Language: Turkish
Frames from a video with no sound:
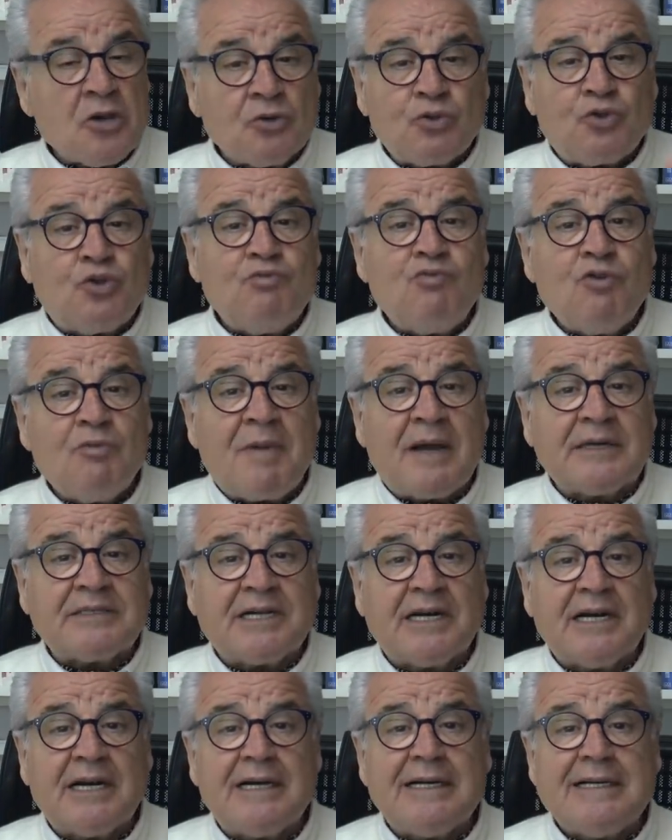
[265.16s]

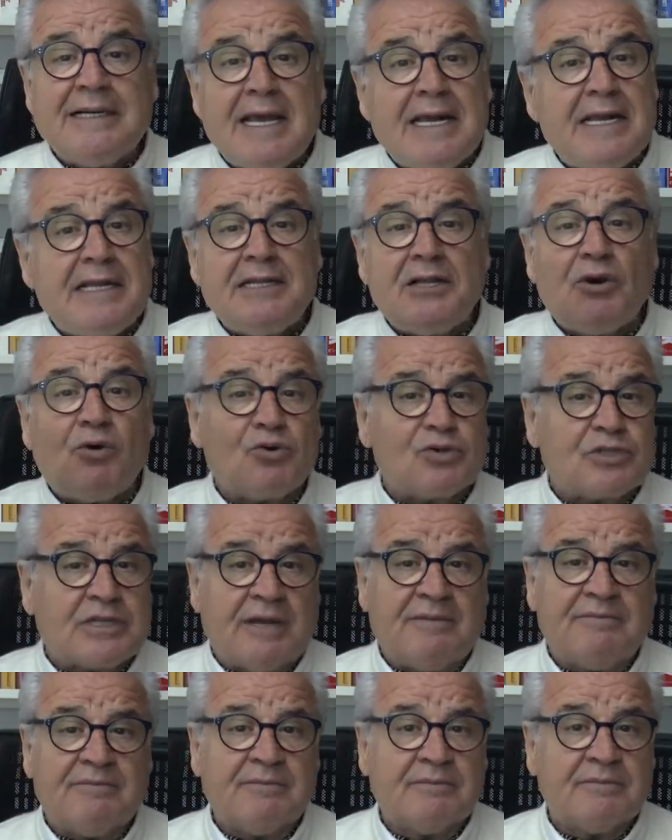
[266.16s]
Cumhurbaşkanının yerinde olsam,
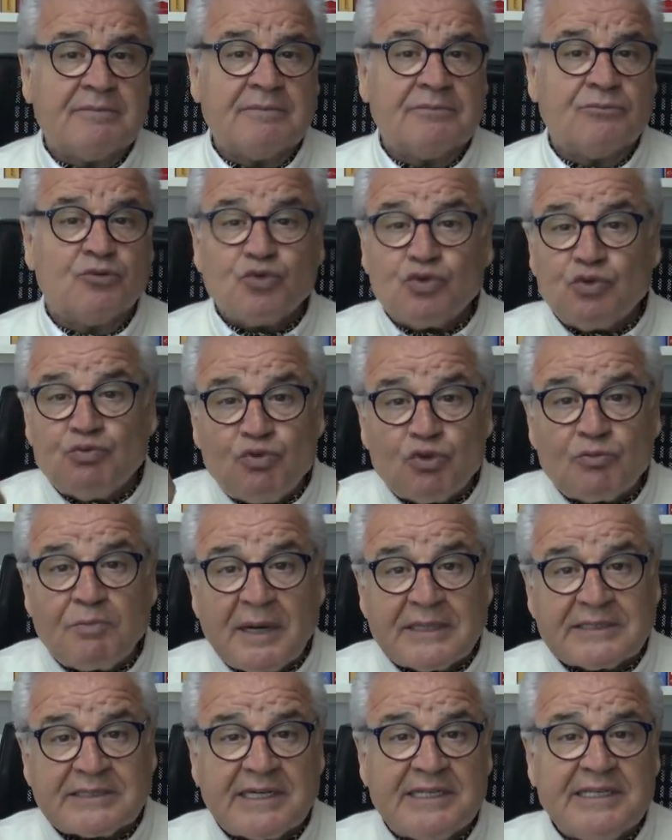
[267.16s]

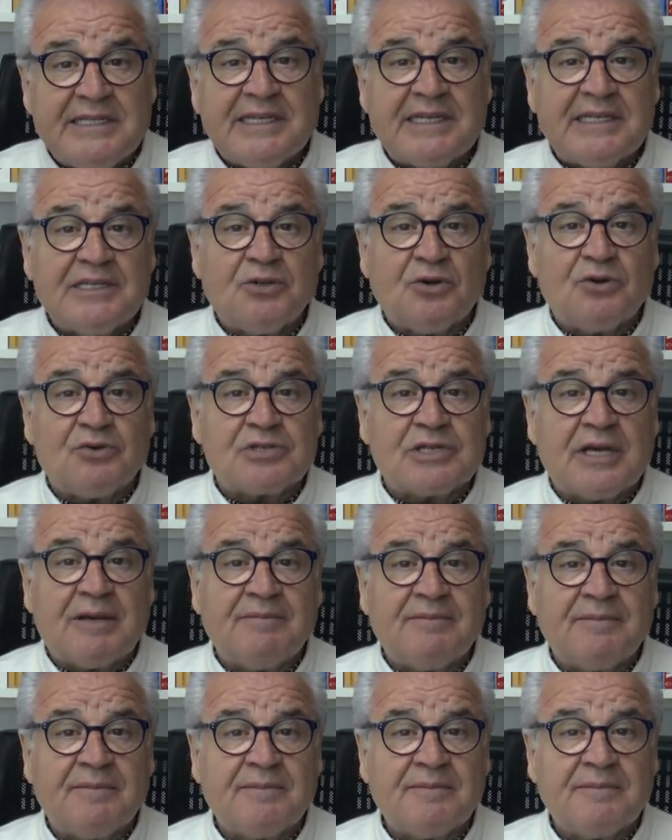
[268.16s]
Cumhurbaşkanı yerinde olsam
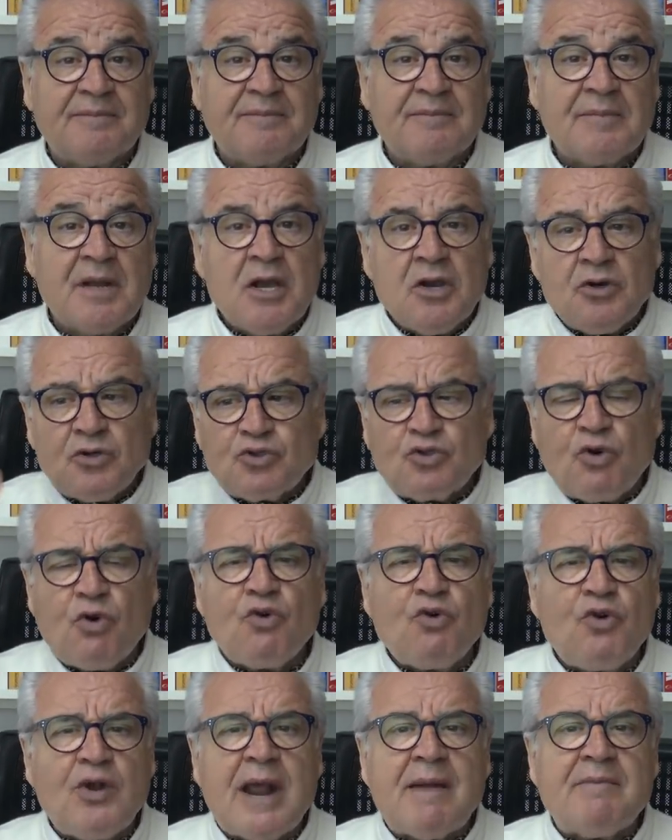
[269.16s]

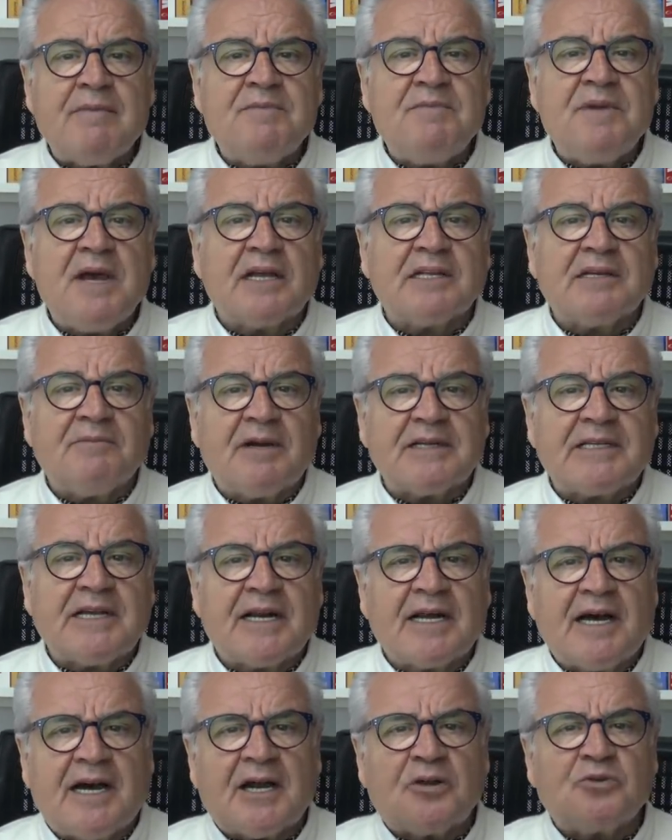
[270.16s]
çok önemli bir adım atar.
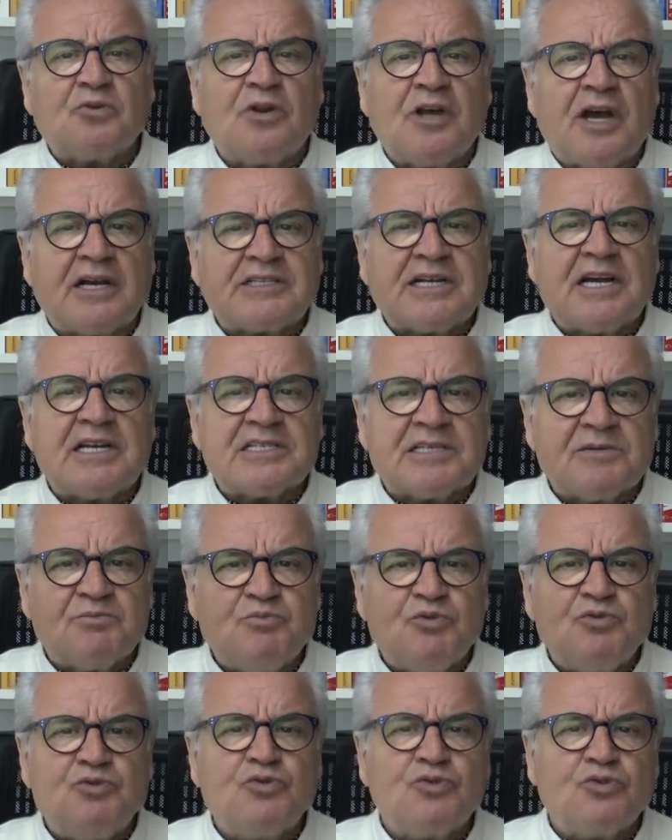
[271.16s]
Anadolu Ajansı'nın
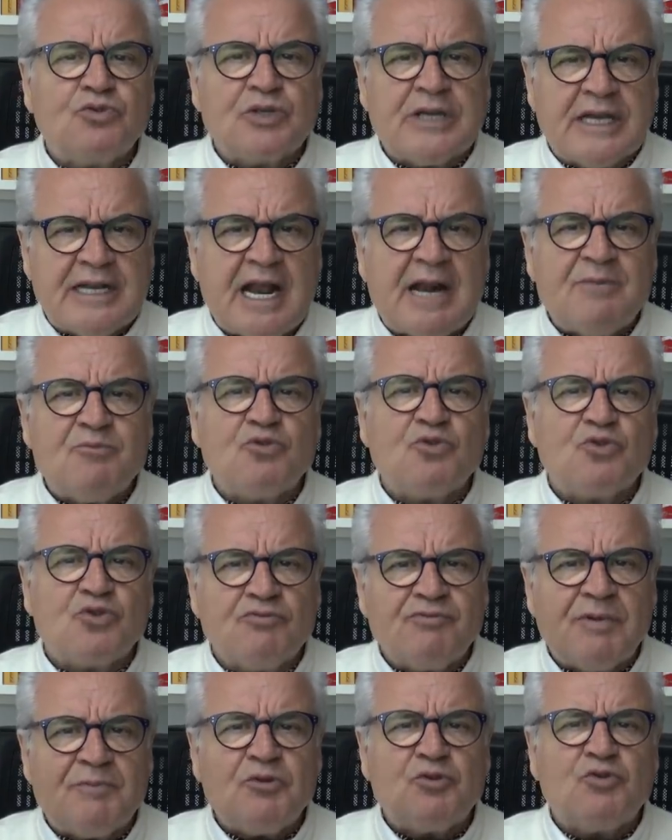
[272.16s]
müdürünü, genel
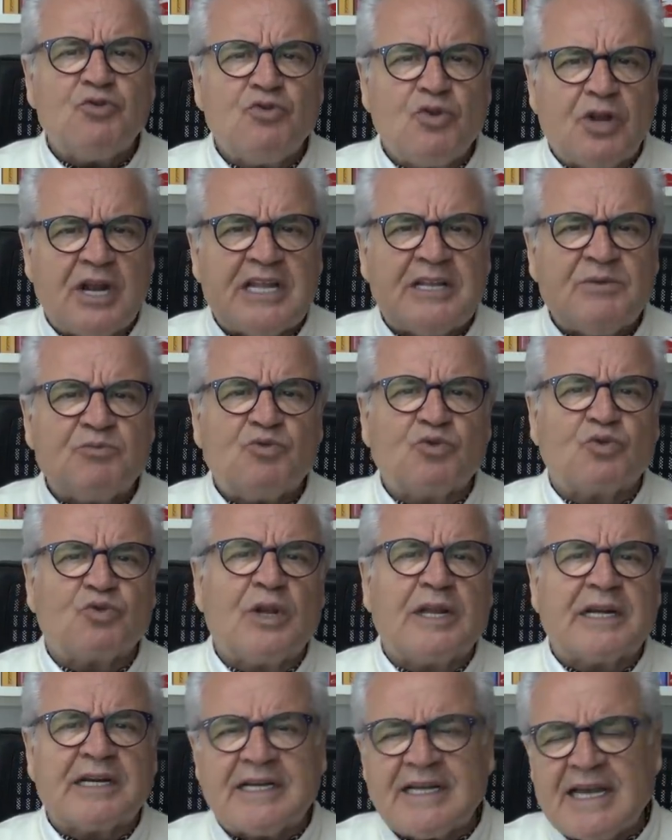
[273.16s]
müdürünü ve bütün yönetim
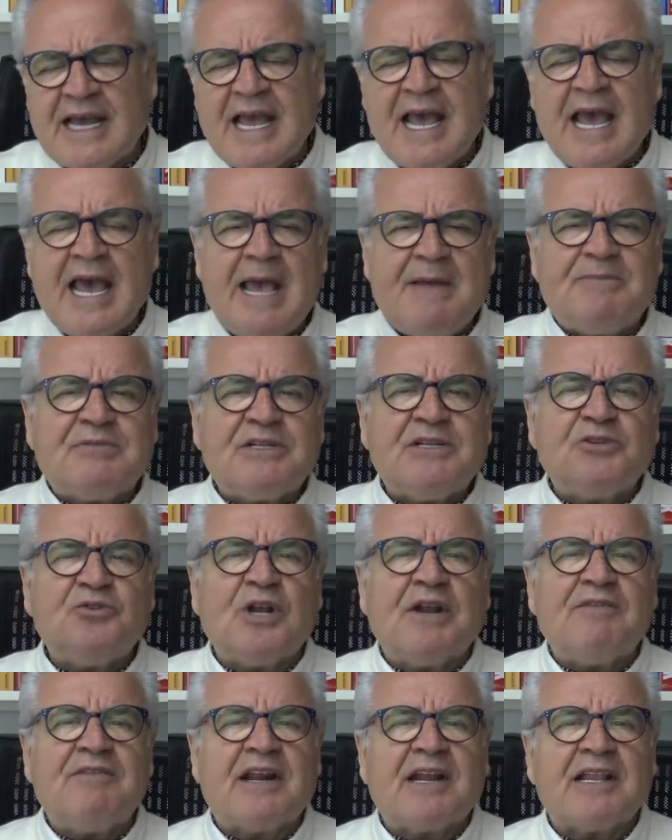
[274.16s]
kurullarını hepsini
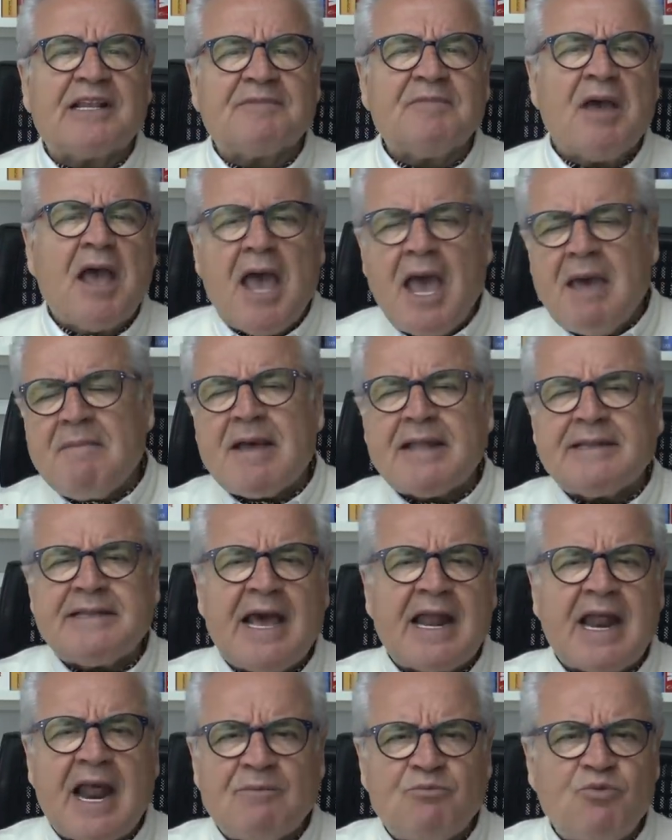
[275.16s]
görevden alır. Hemen
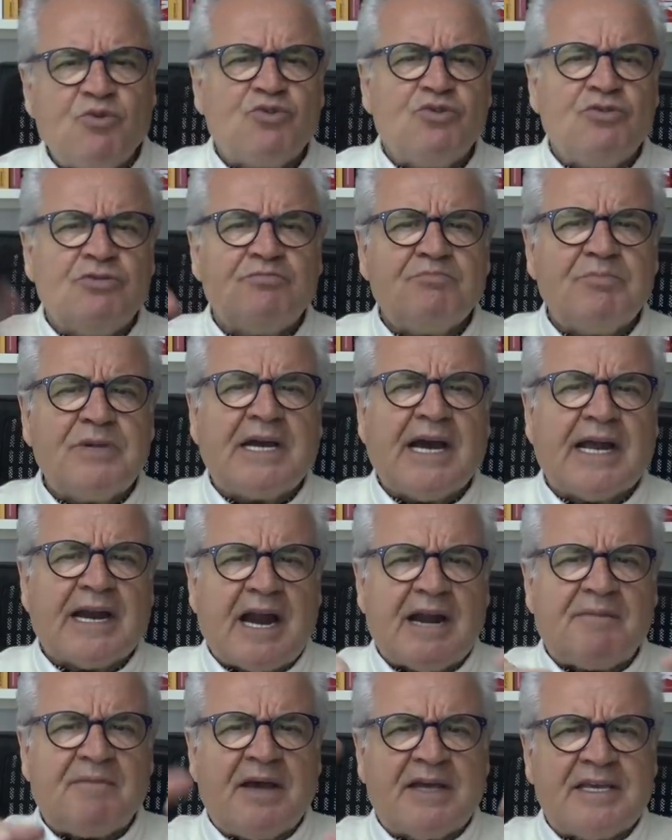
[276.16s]
derler bugün bir
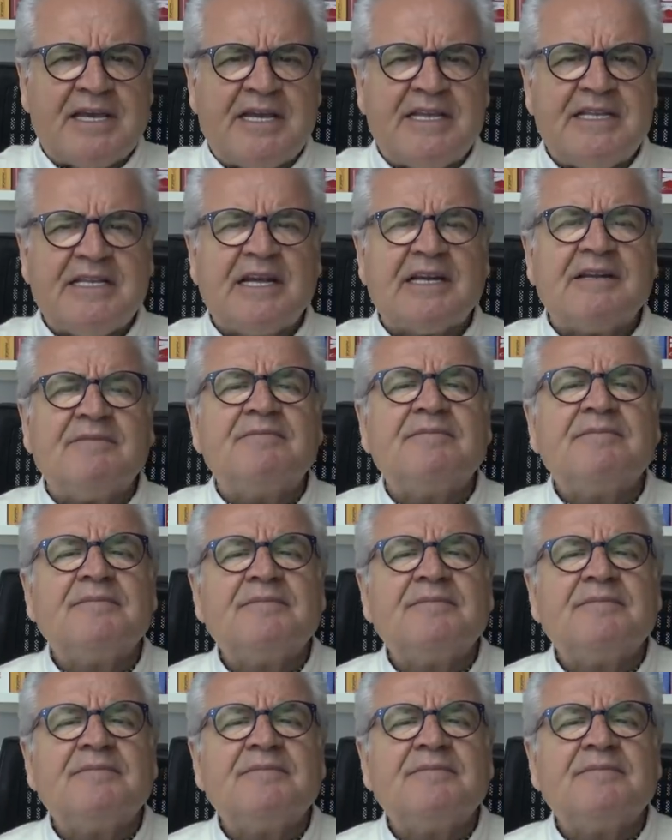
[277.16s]
kararname yayınlarım.